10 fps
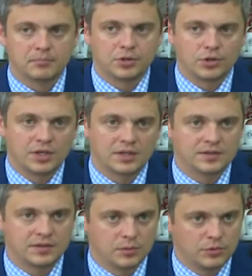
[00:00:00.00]

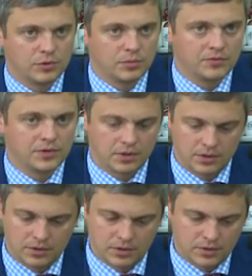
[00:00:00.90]
projekt, nie było mowy
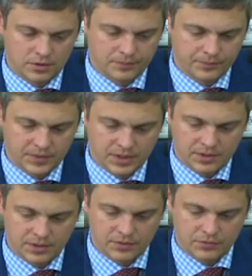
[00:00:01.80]
o, o
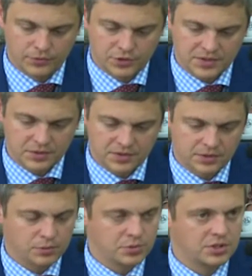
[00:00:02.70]
wówczas o
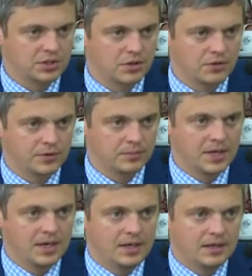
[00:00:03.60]
centrum przesiadkowym,